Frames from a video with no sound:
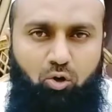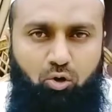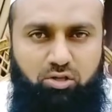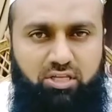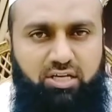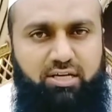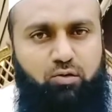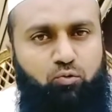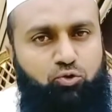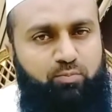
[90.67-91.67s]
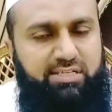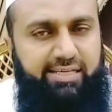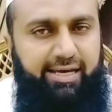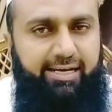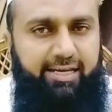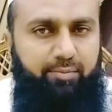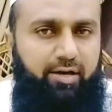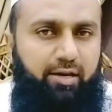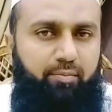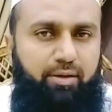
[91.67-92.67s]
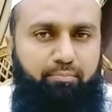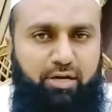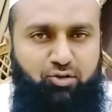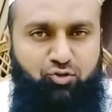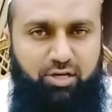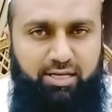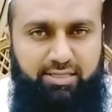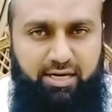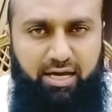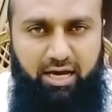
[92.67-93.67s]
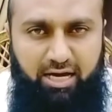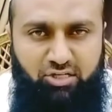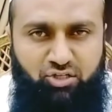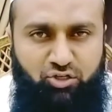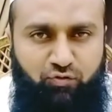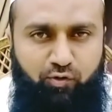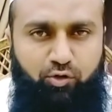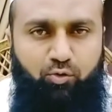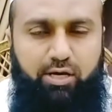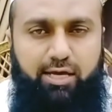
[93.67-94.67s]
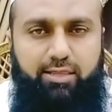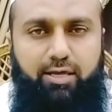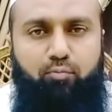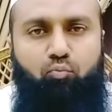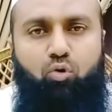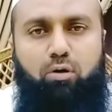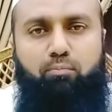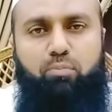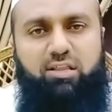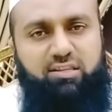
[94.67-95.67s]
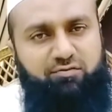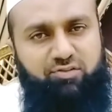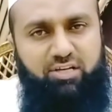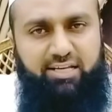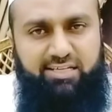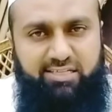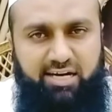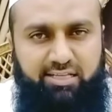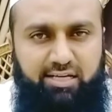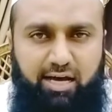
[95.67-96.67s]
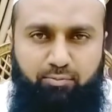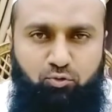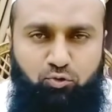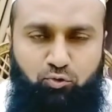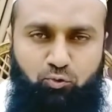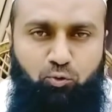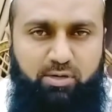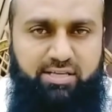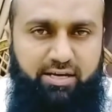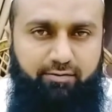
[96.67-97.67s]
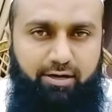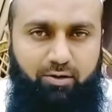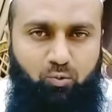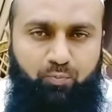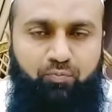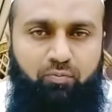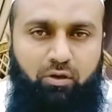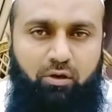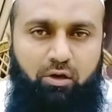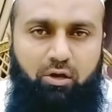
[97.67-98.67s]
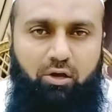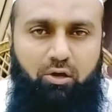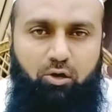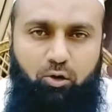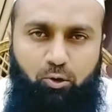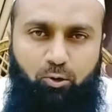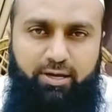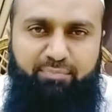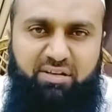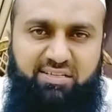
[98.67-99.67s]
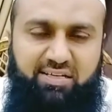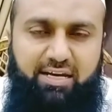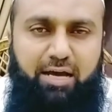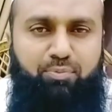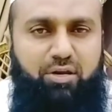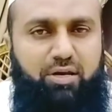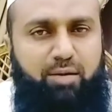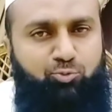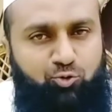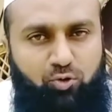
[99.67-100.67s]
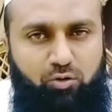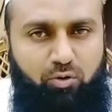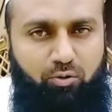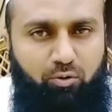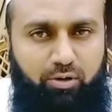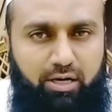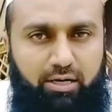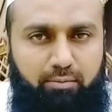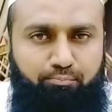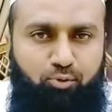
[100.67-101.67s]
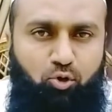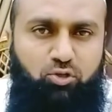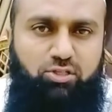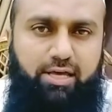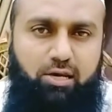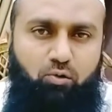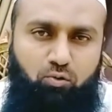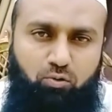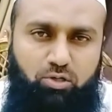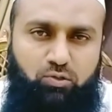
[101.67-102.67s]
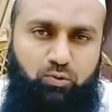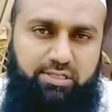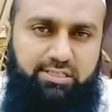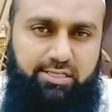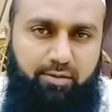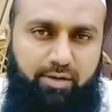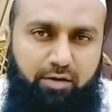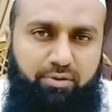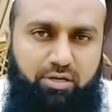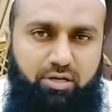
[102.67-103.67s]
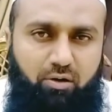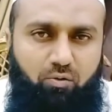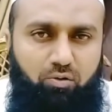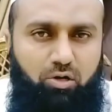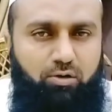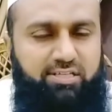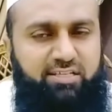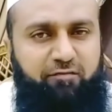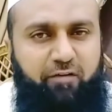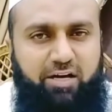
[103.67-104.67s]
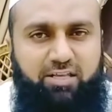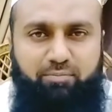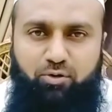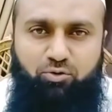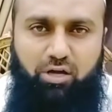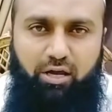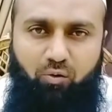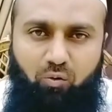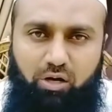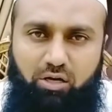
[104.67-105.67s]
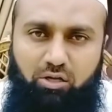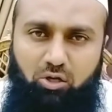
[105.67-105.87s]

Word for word: और दीगर कुछ मसाइल के बारे में मैं इन ताला आज की इस वीडियो के अंदर मुकम्मल तफसील के साथ आप दोस्तों को बताने वाला हूँ रोगन बलसान आपने नाम सुना हुआ होगा बहुत सारे लोगों ने इसको इस्तेमाल भी किया होगा और इससे फ़ायदा भी उठाया होगा